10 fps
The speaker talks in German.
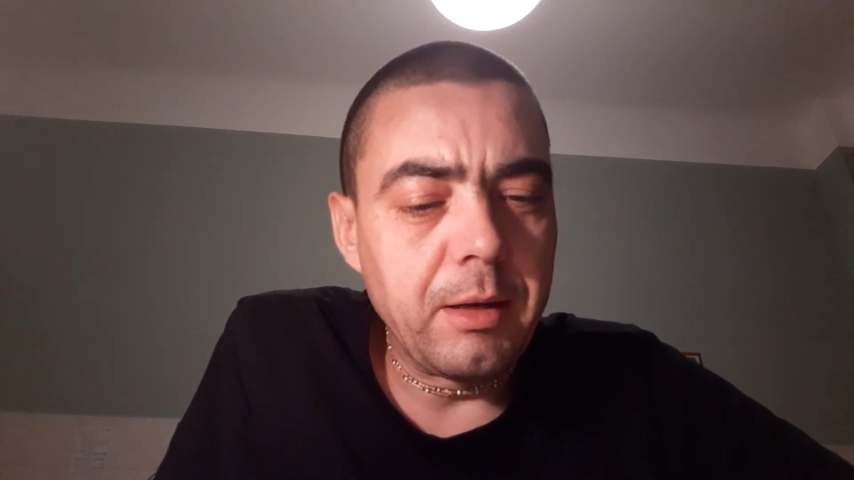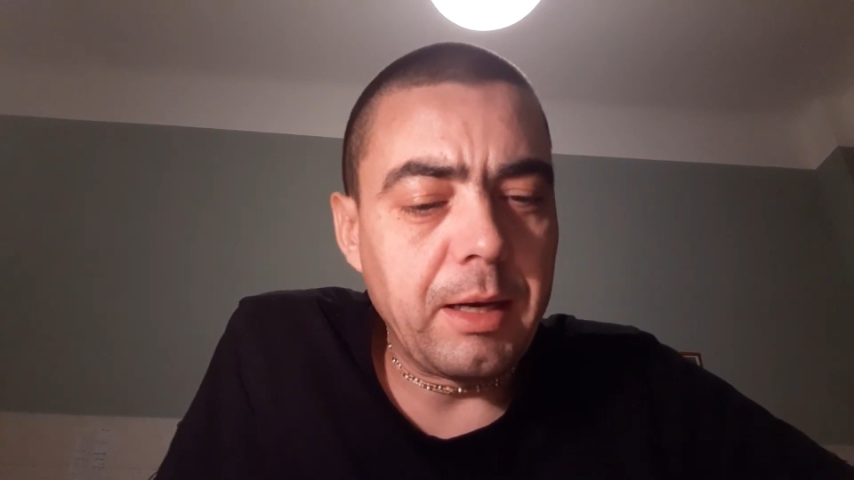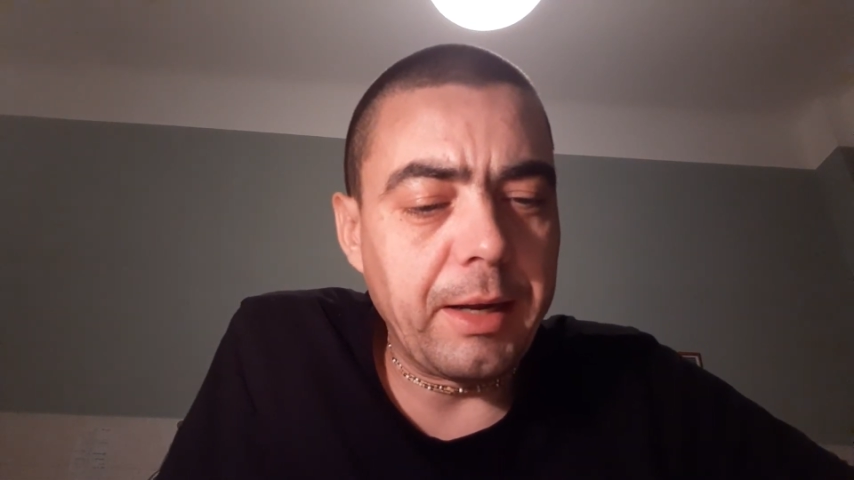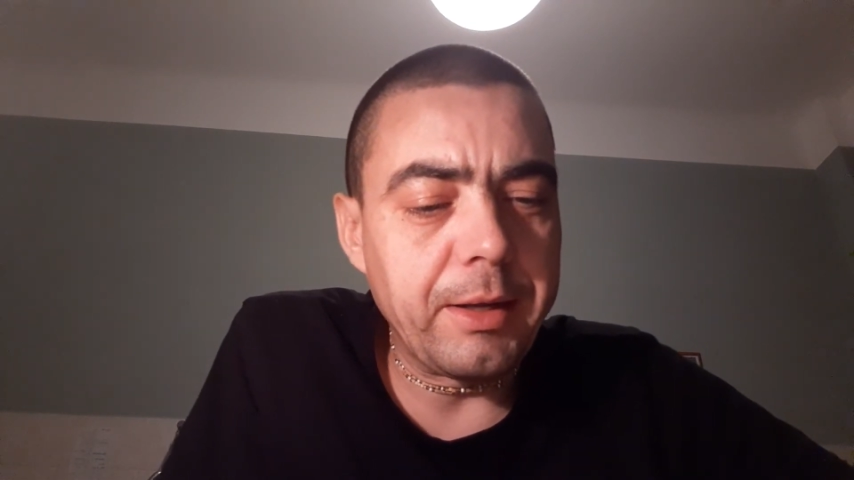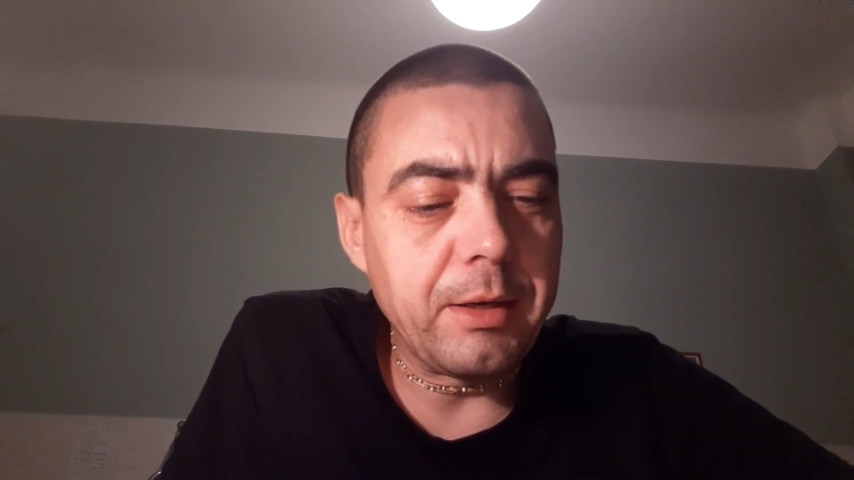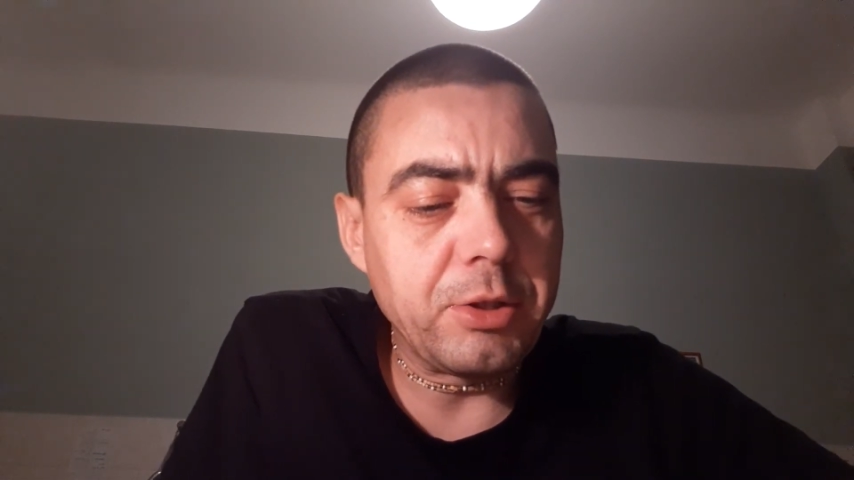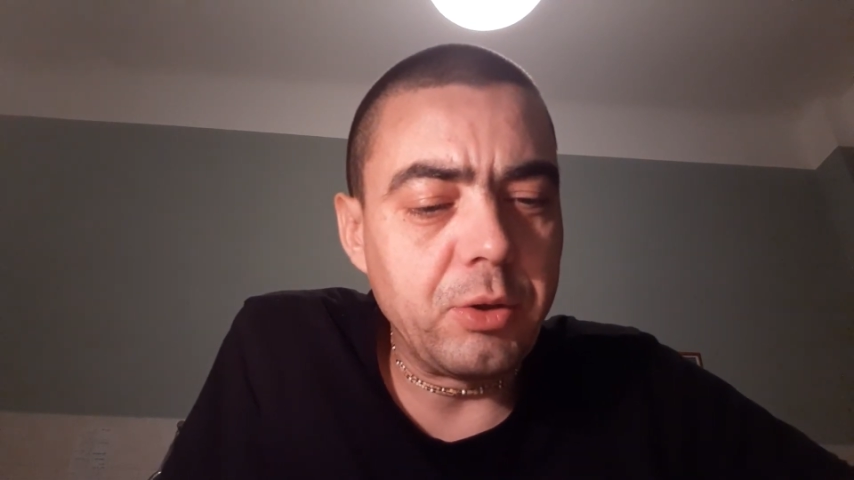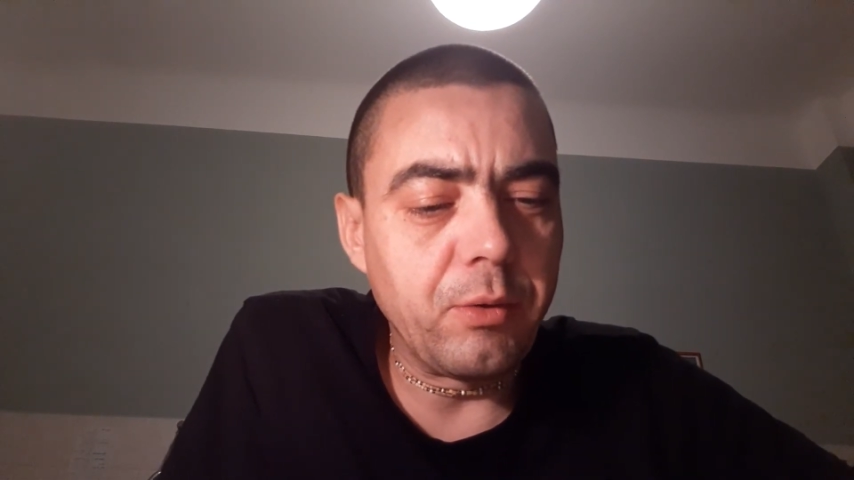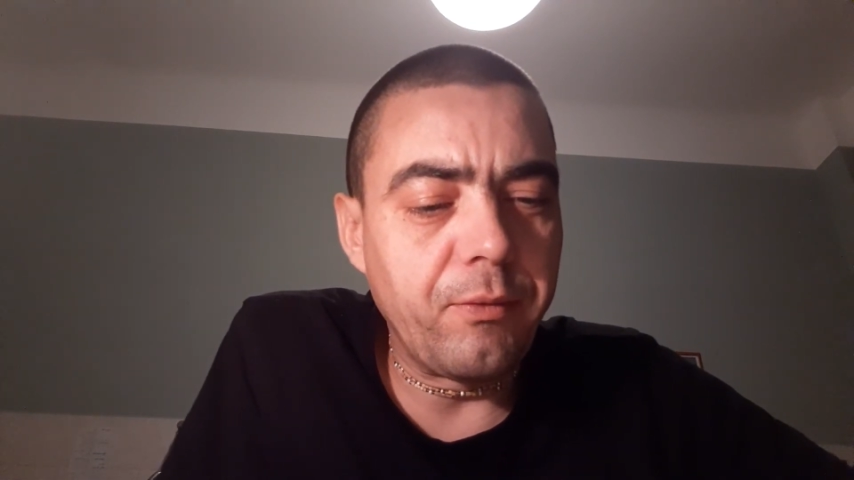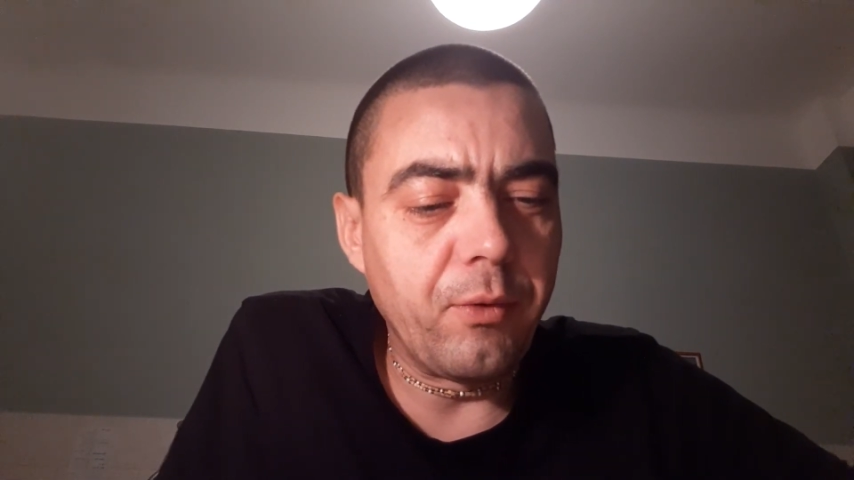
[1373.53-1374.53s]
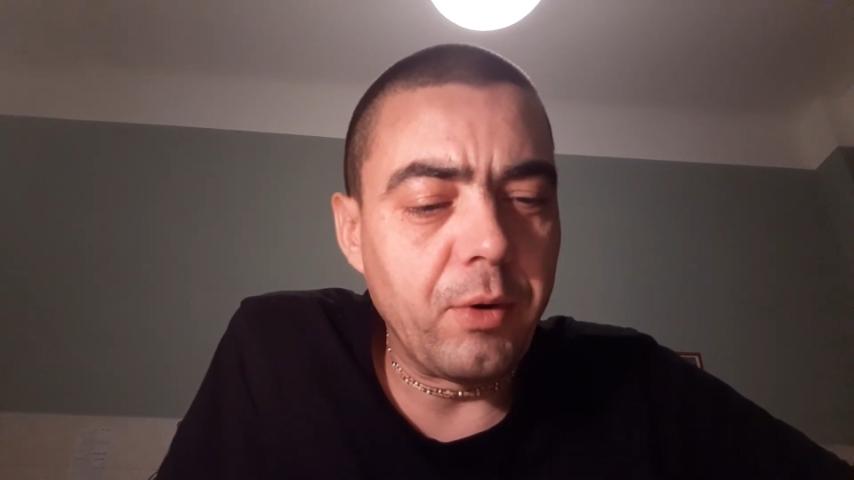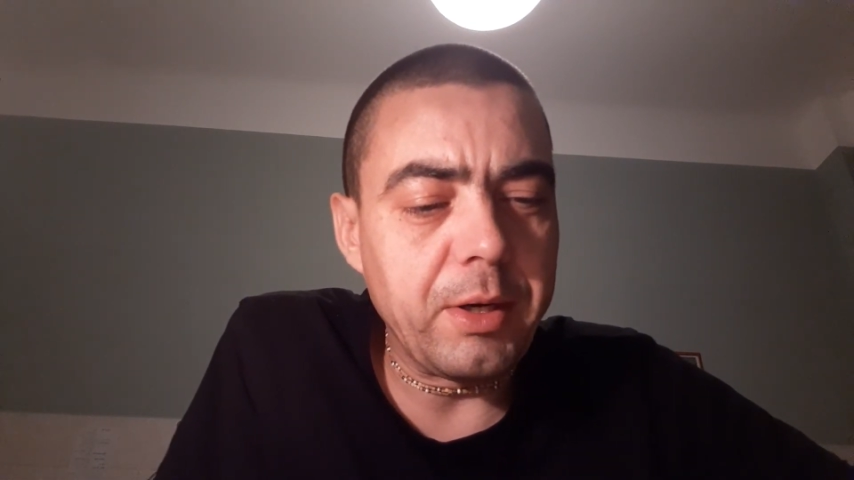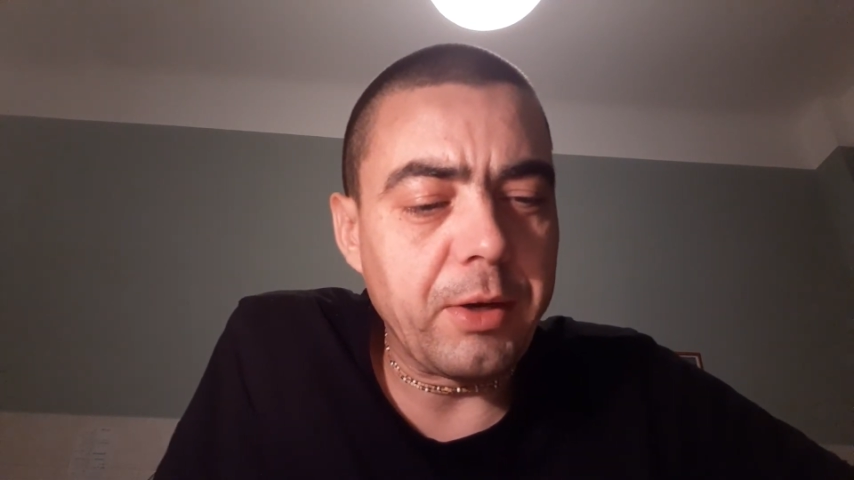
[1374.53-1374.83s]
Kanniker schlug vor,